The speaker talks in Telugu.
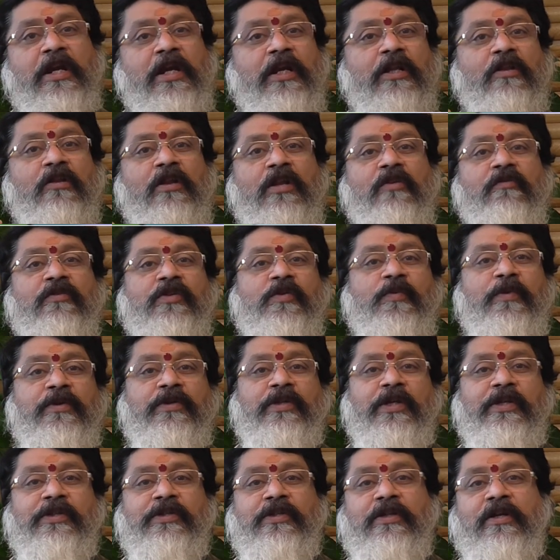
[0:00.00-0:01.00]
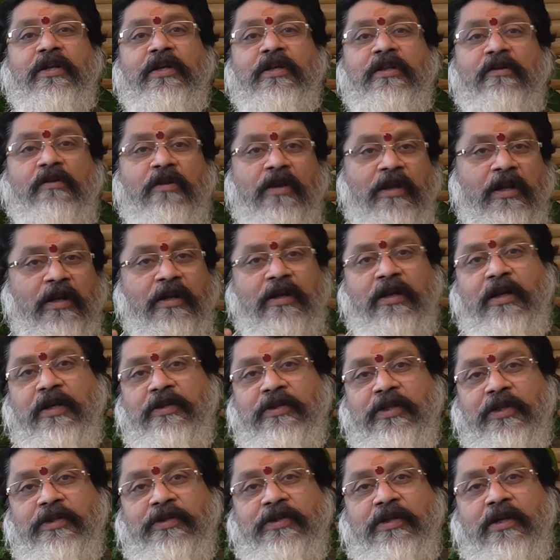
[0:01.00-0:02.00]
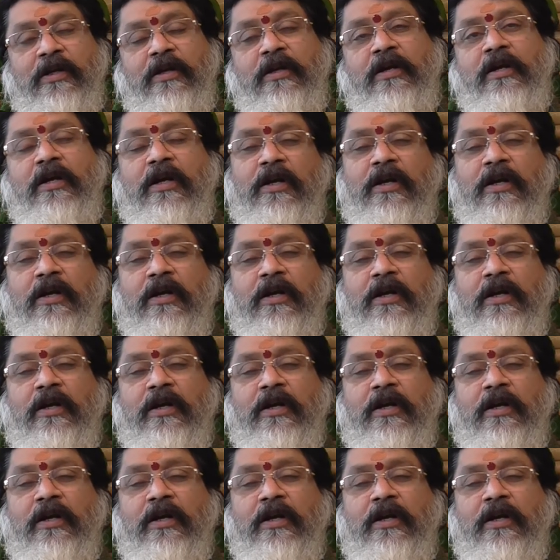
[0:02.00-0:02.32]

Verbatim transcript: ఇందులో ఇన్వెస్ట్మెంట్ చేసినా ఇందులో ఈ రకంగా చేసినా